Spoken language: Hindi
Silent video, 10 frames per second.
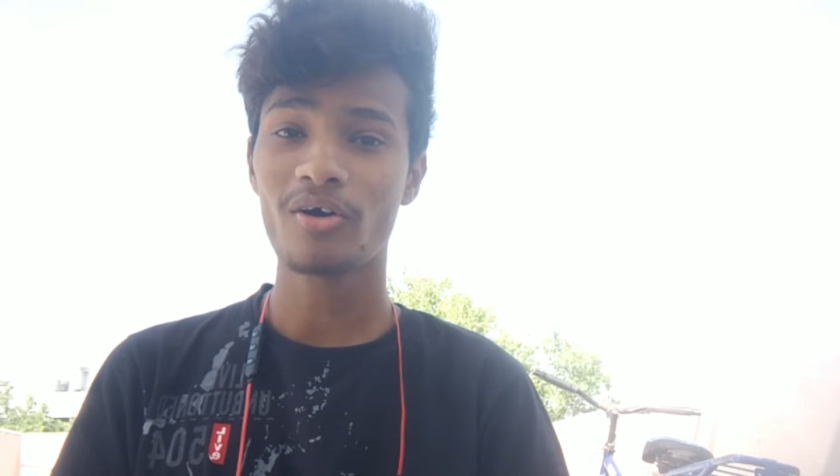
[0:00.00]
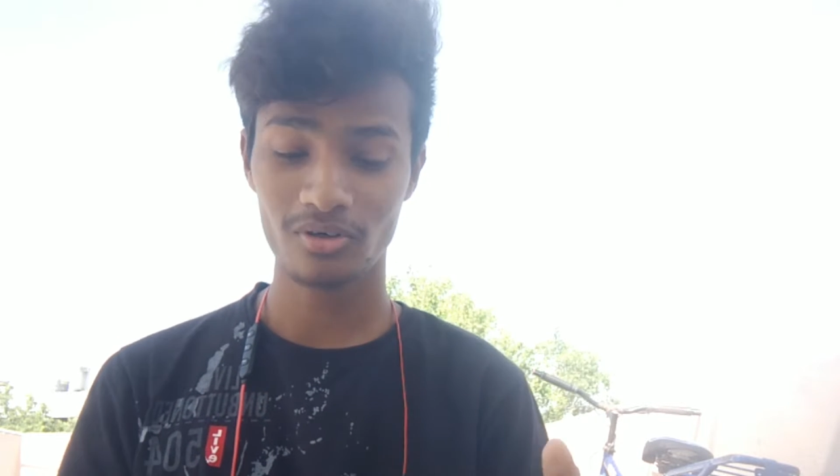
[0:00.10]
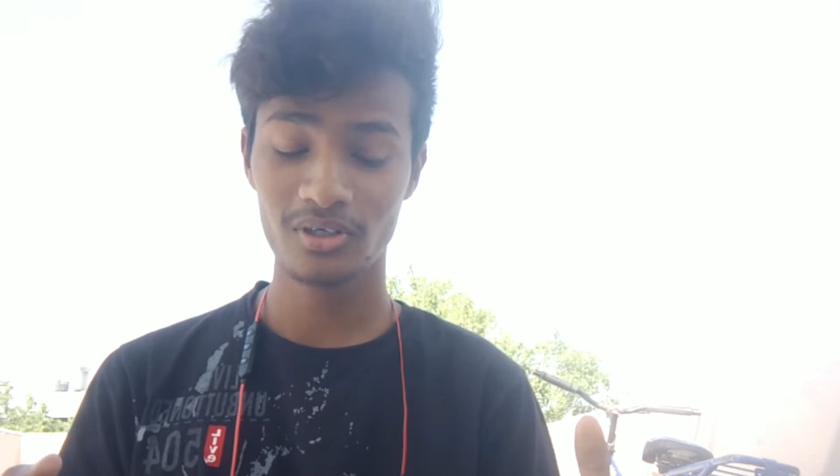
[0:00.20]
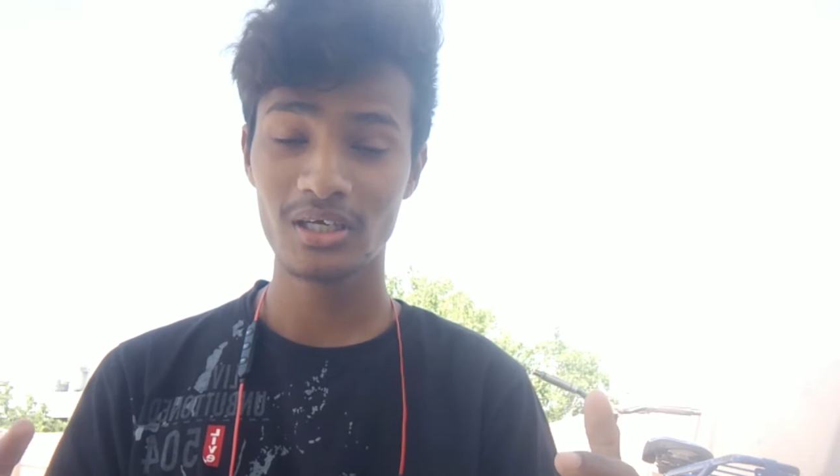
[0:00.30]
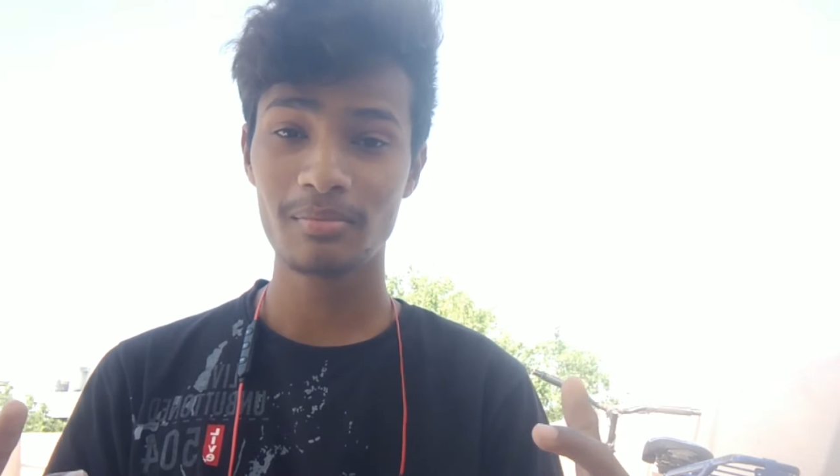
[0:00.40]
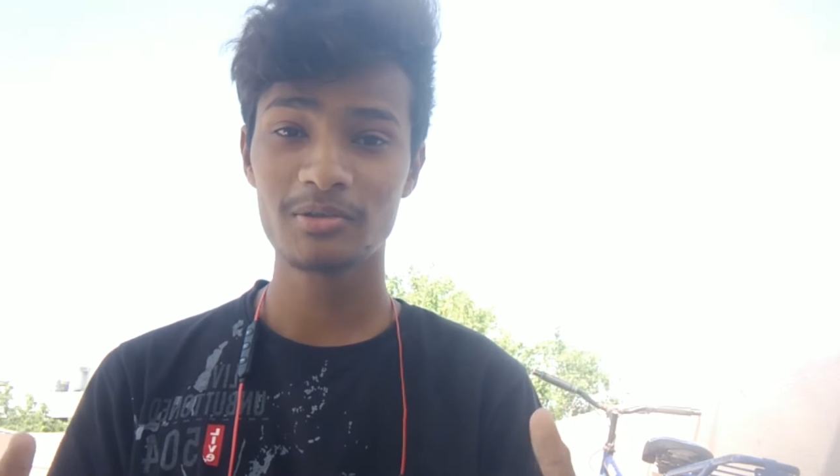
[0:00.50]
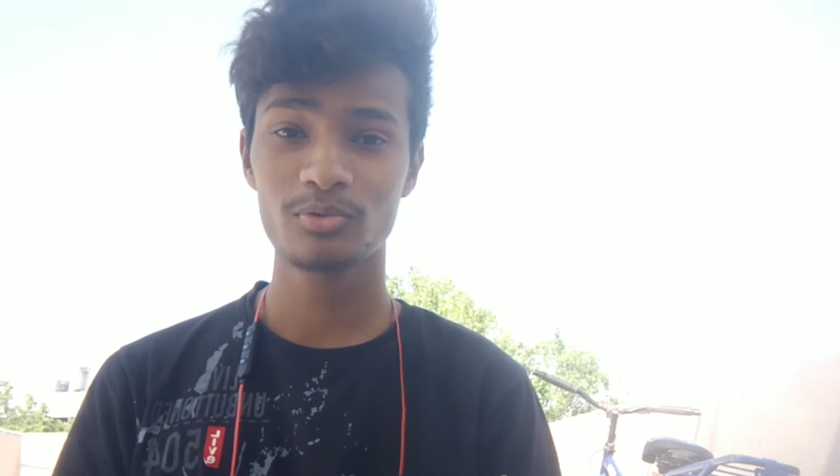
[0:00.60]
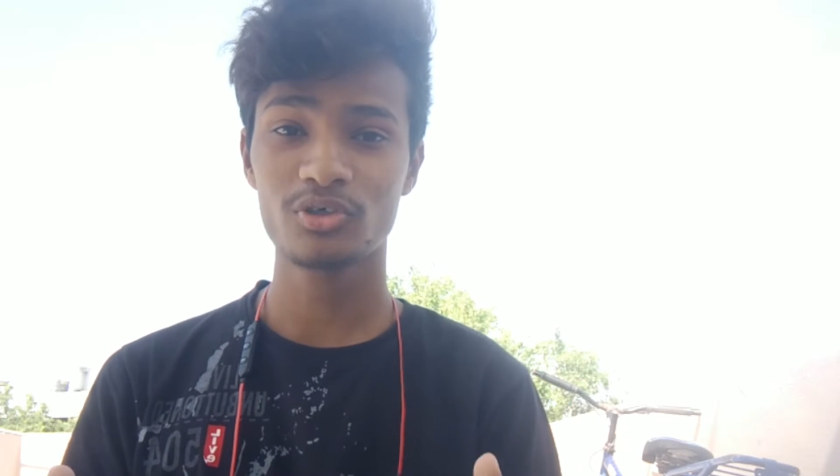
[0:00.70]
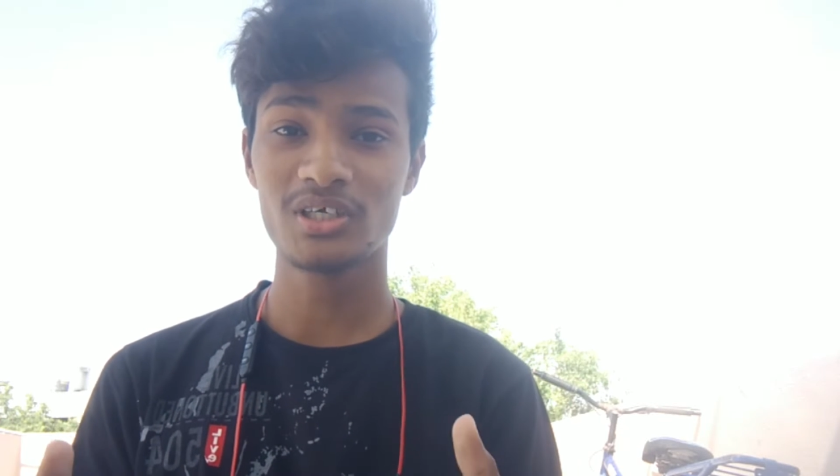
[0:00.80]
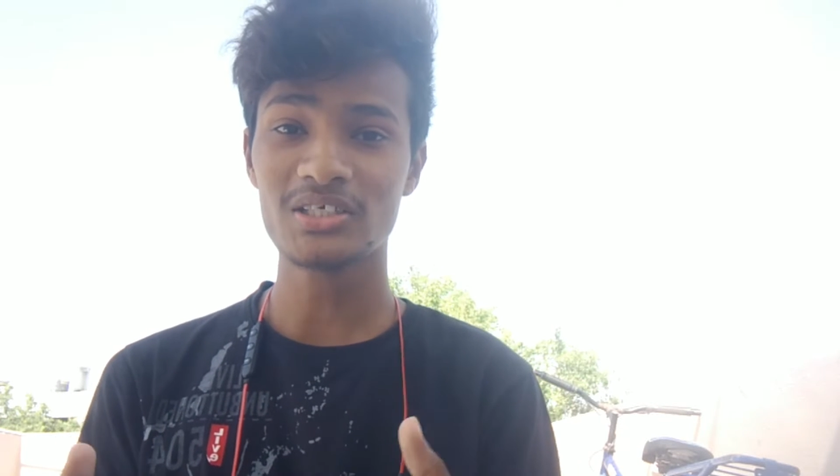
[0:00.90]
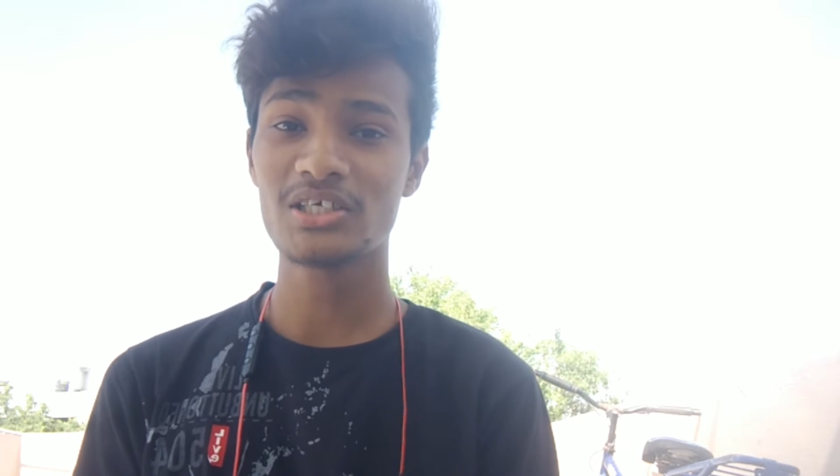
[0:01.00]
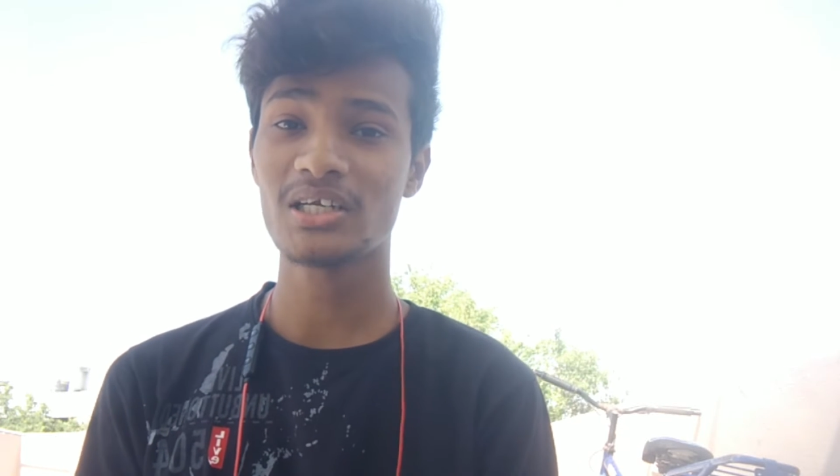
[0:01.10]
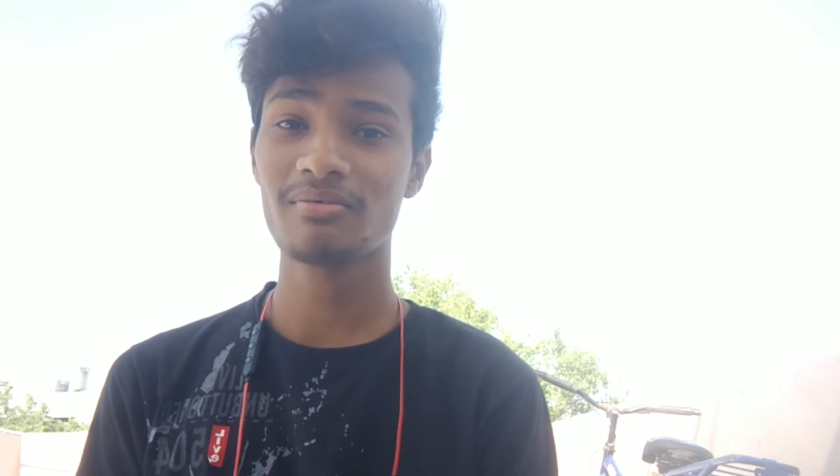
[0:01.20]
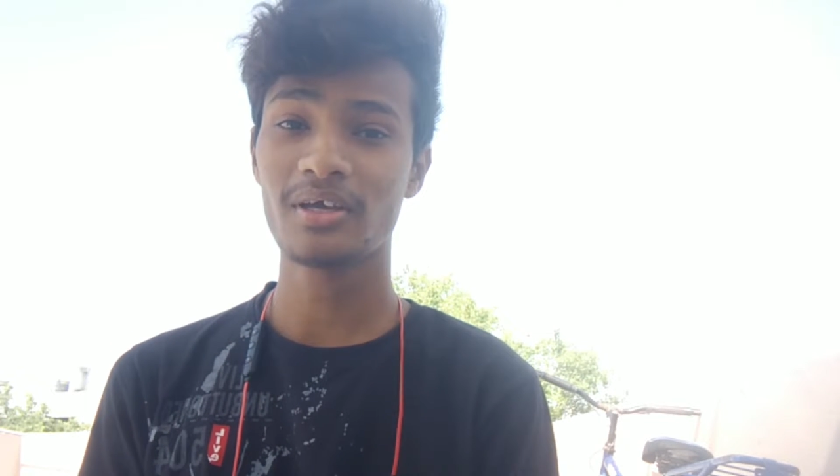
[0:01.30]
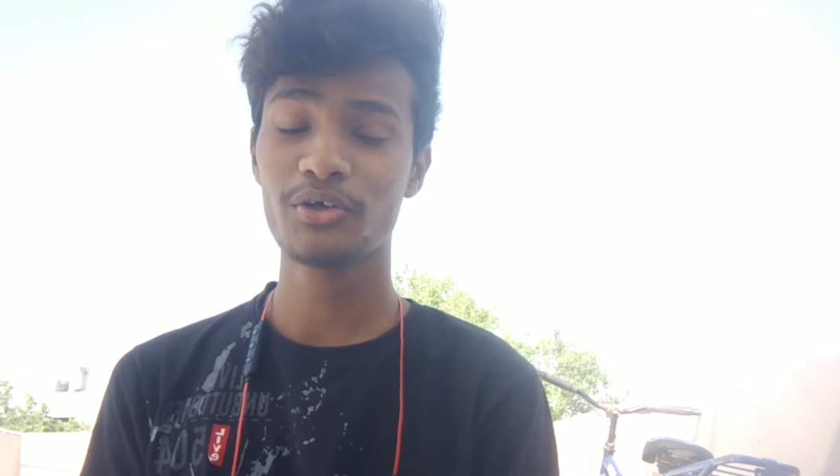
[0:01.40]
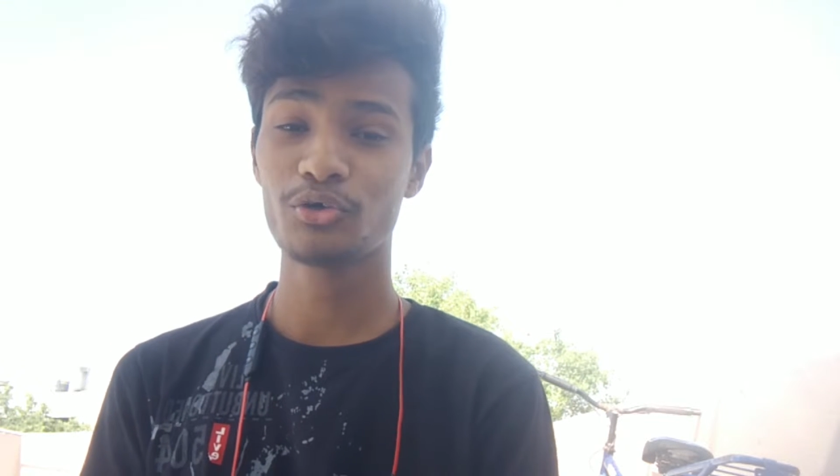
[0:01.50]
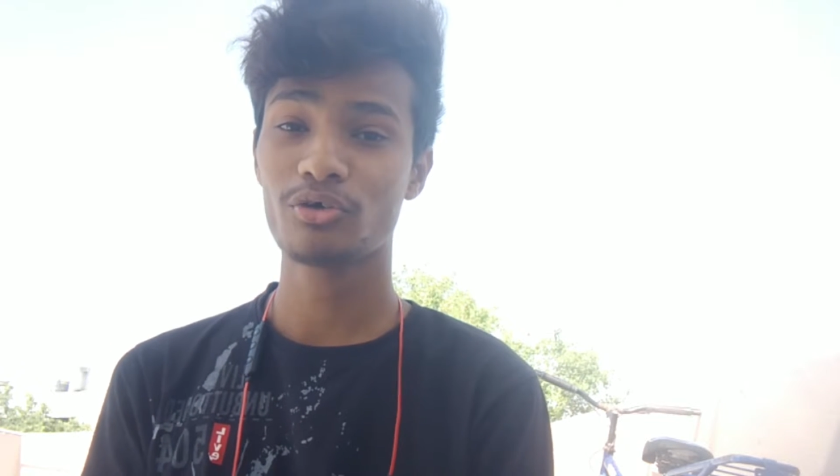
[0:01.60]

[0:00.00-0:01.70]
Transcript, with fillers: तो इनके बीच में जो जंग छिड़ी हुई है